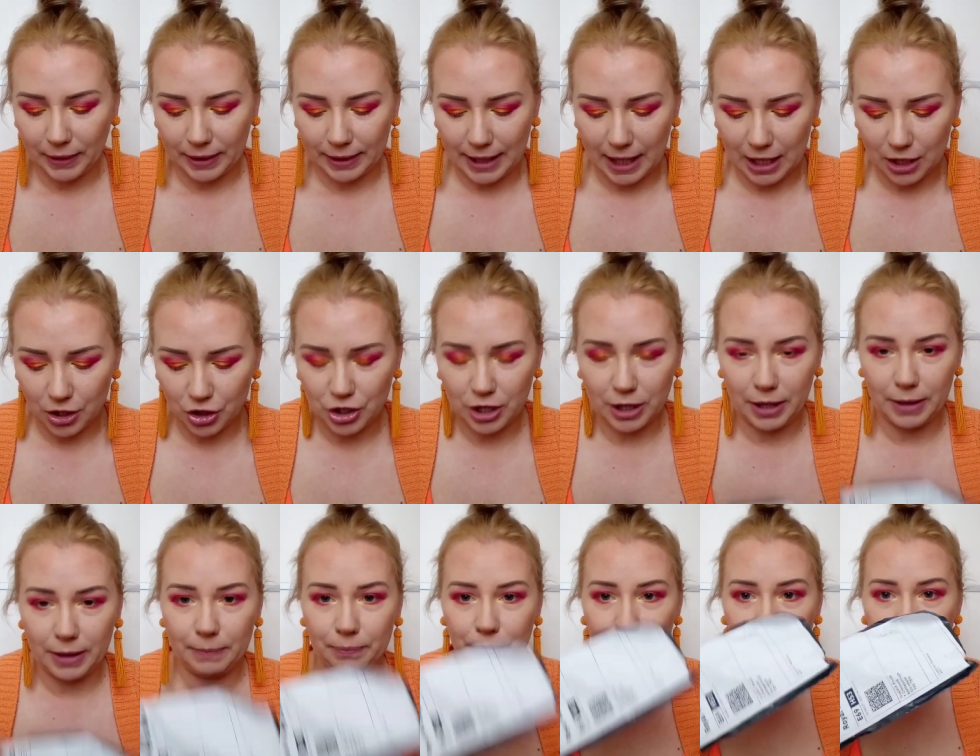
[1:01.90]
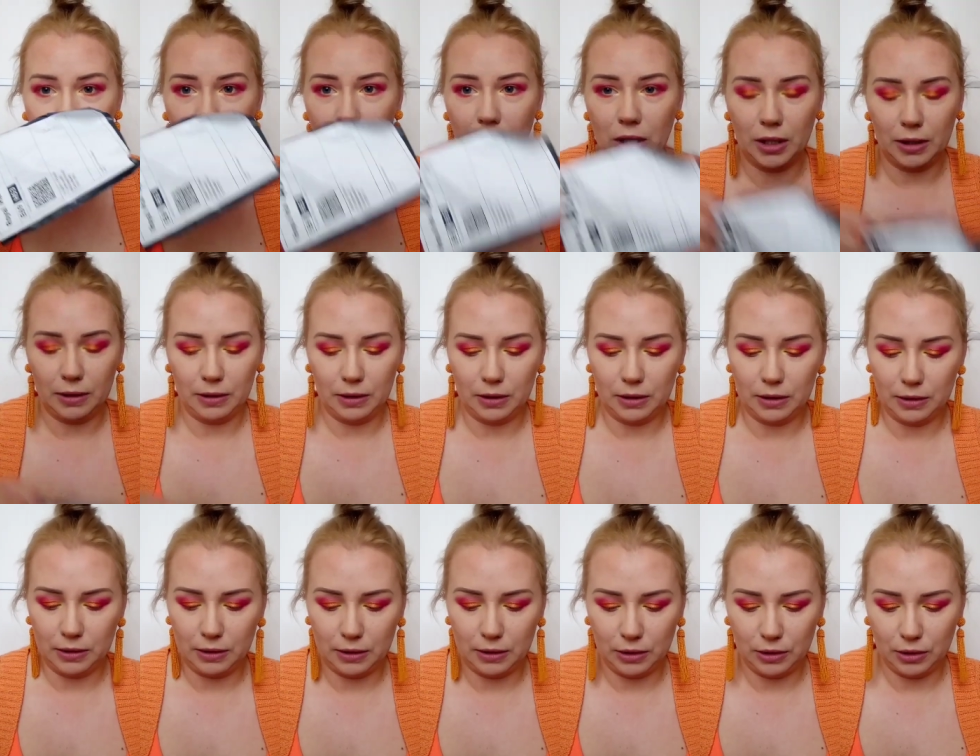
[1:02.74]
Także y,
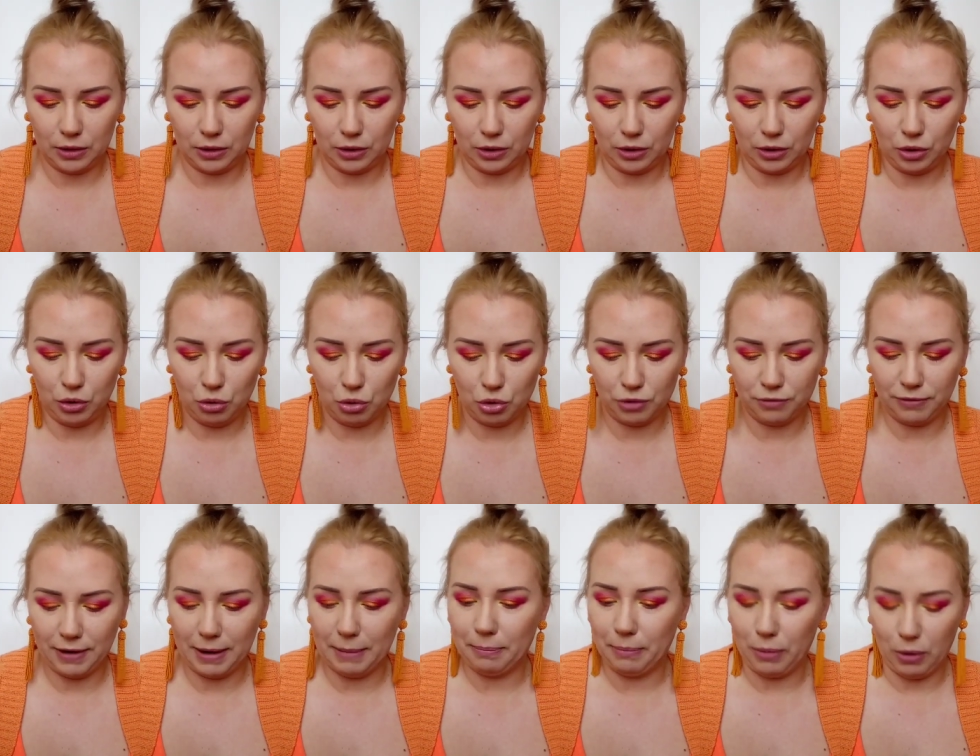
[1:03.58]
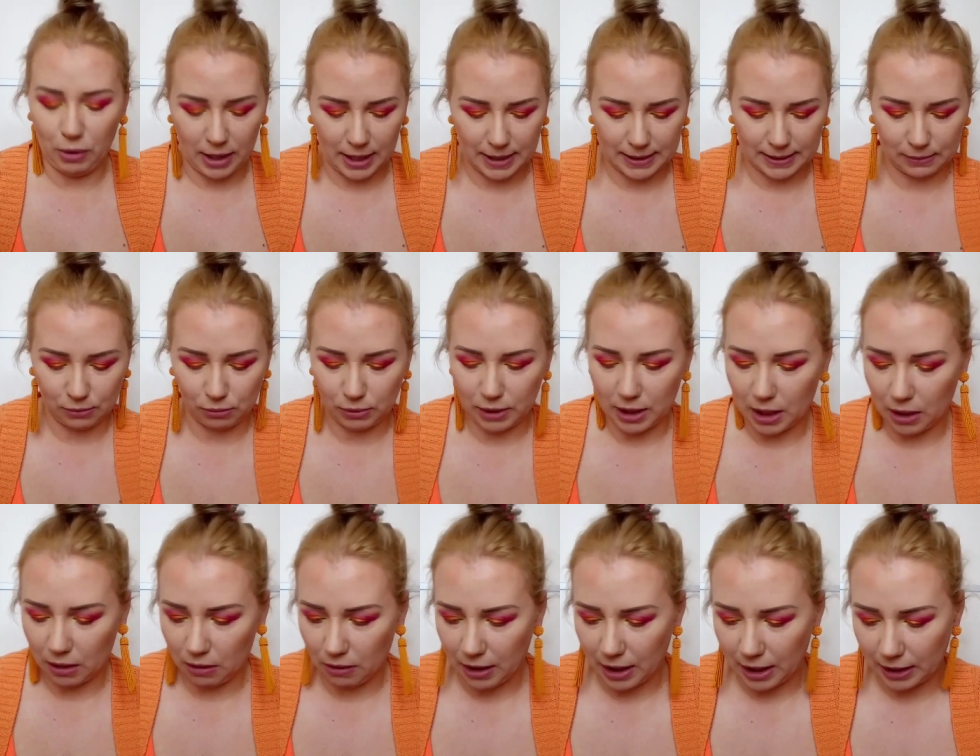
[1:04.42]
już Wam pokazuję,
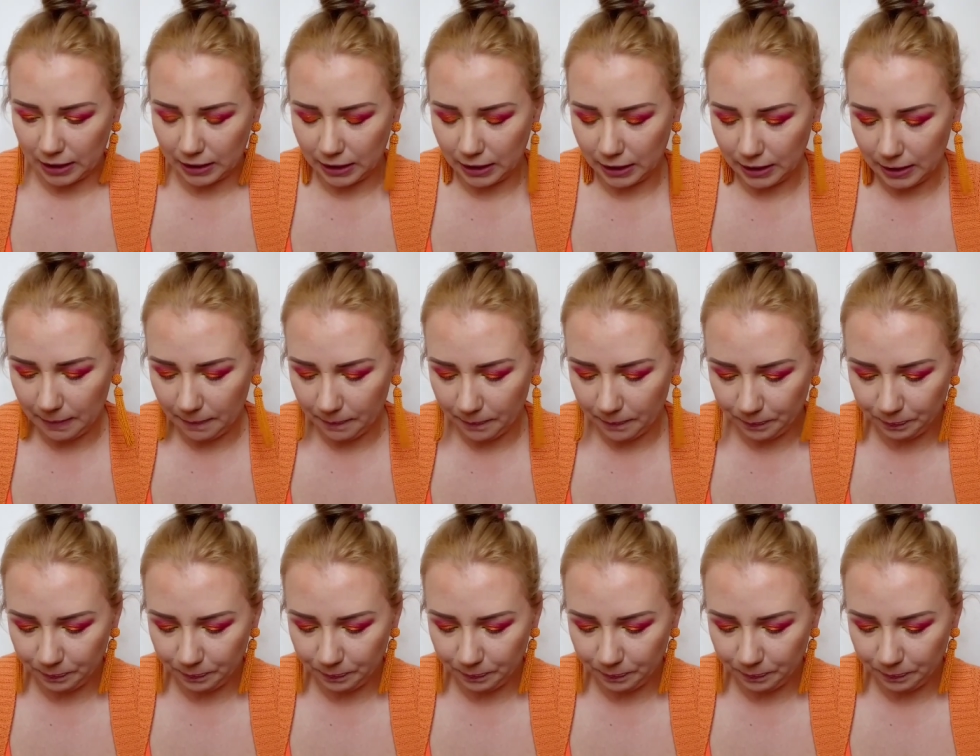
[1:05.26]
kochani.